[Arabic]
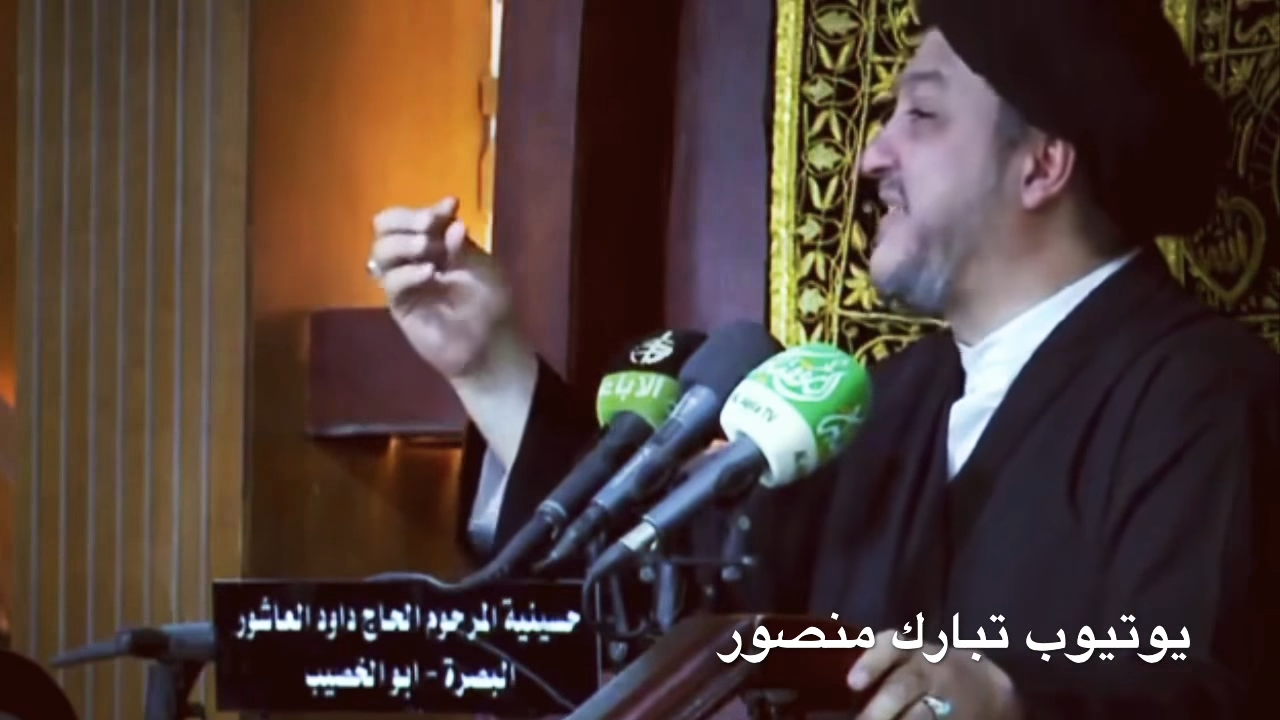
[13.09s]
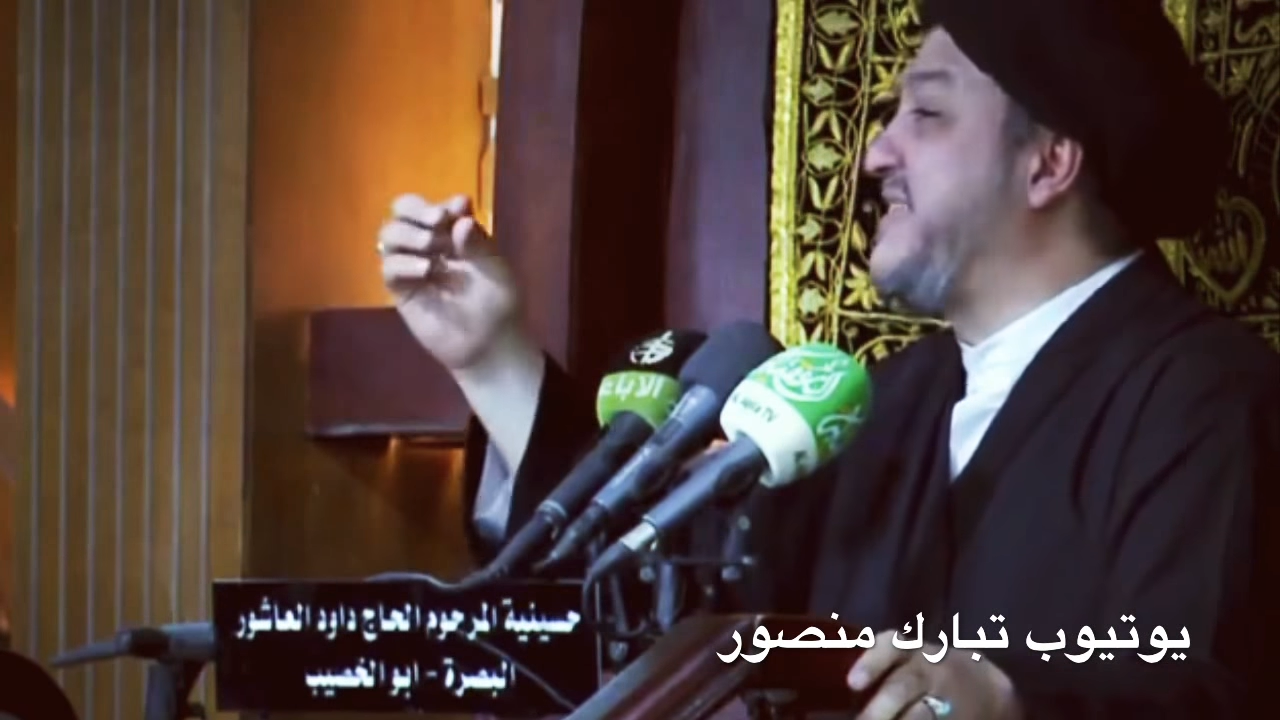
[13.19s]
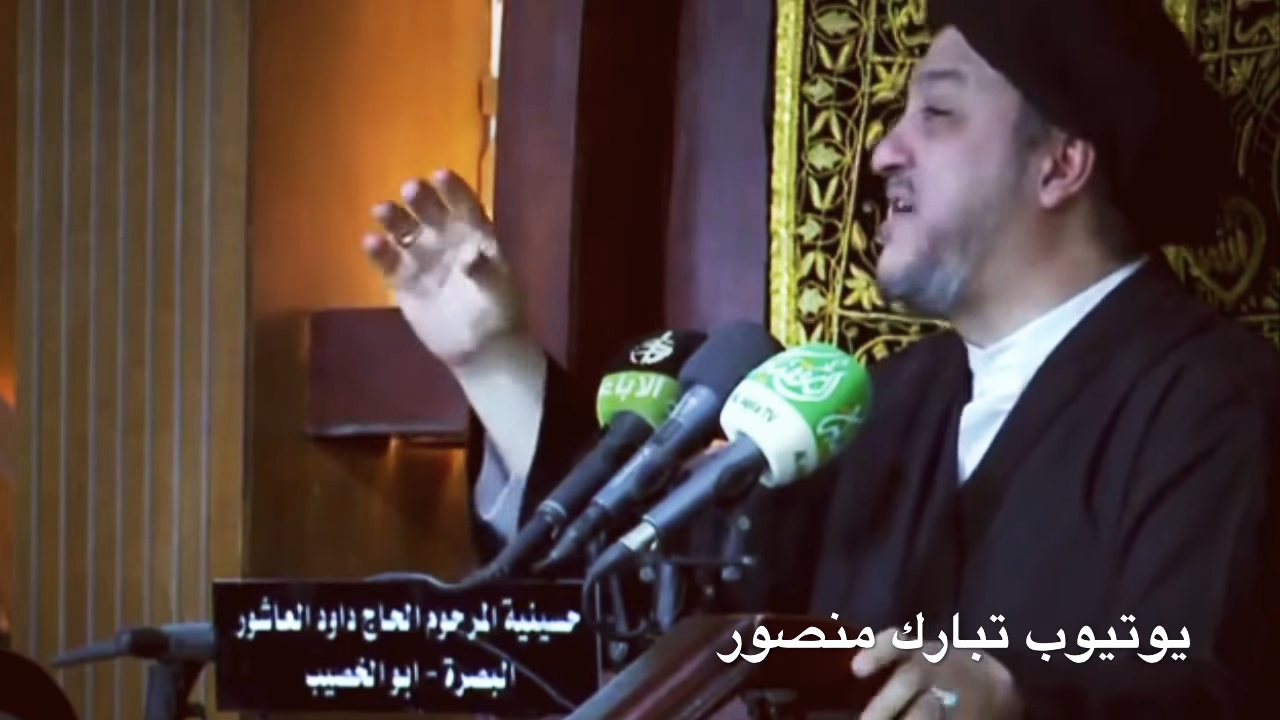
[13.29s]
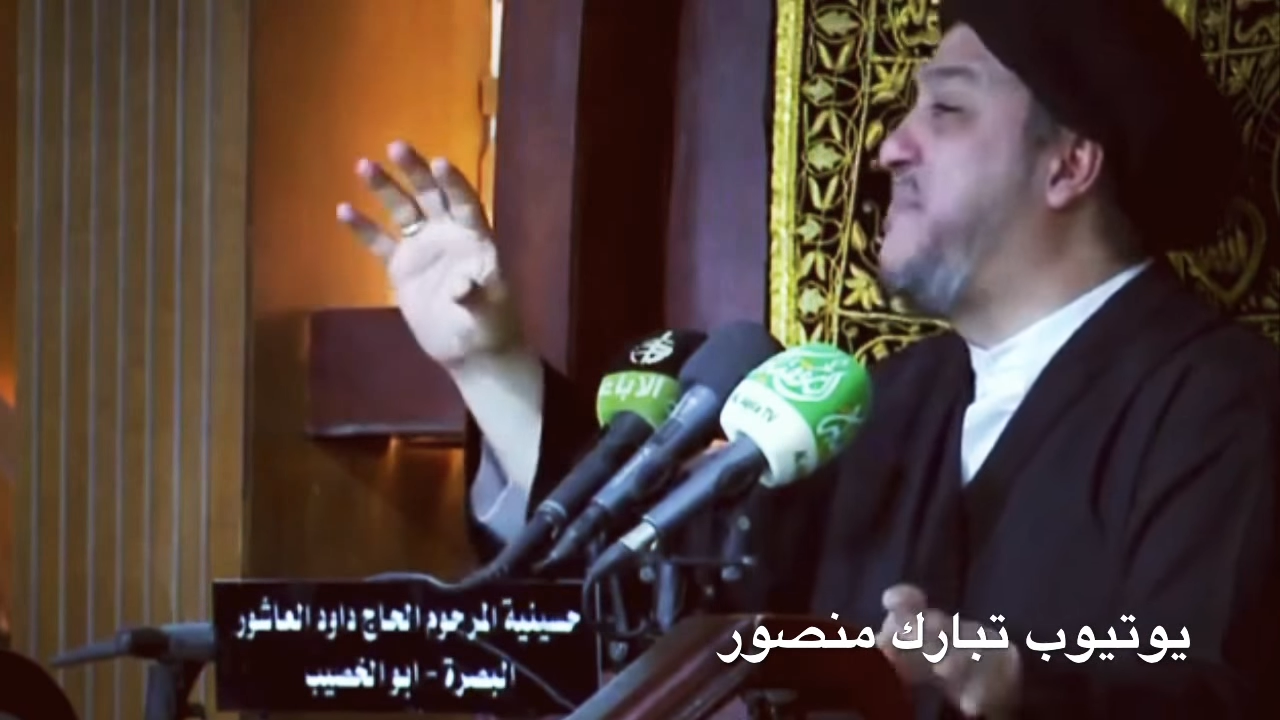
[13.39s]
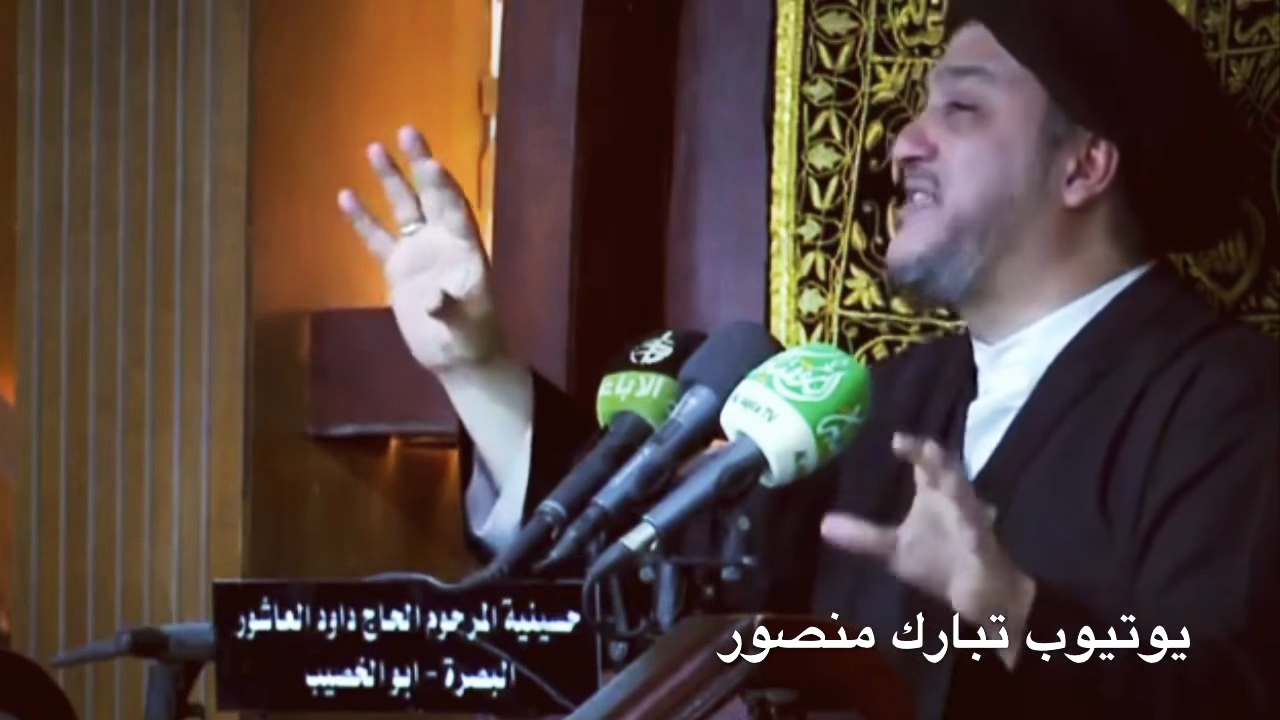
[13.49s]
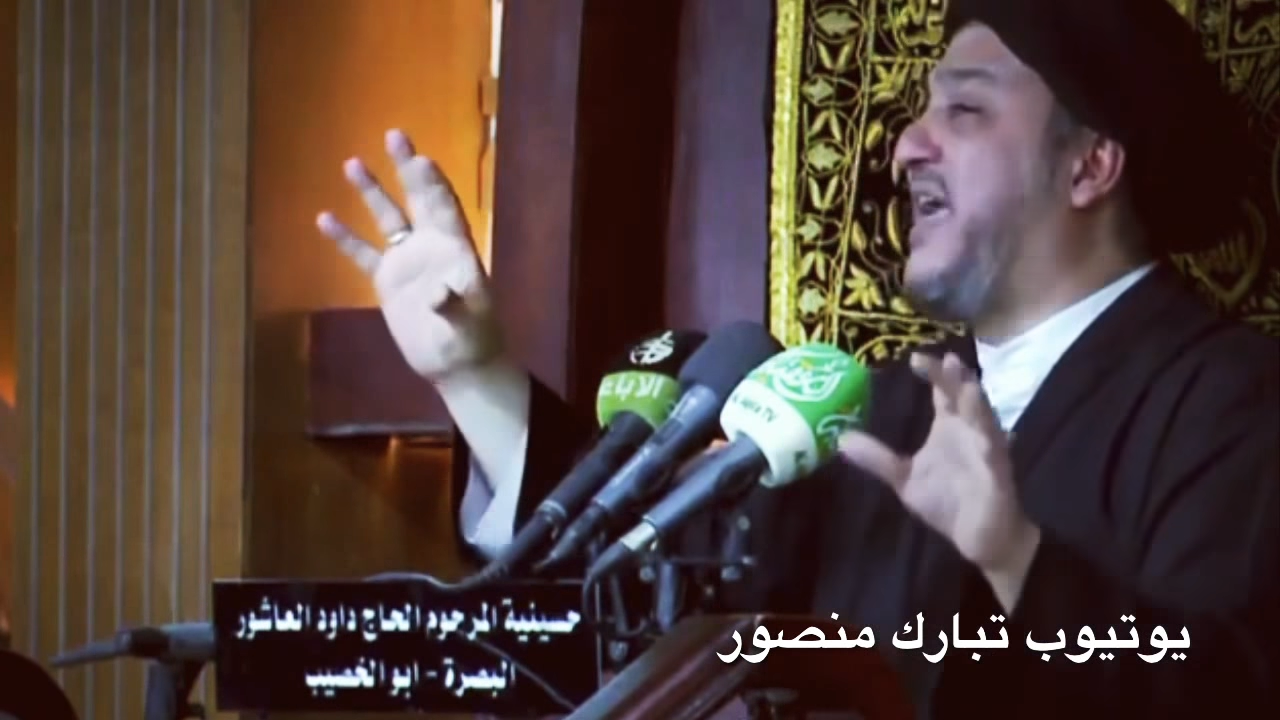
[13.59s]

اعطيك بس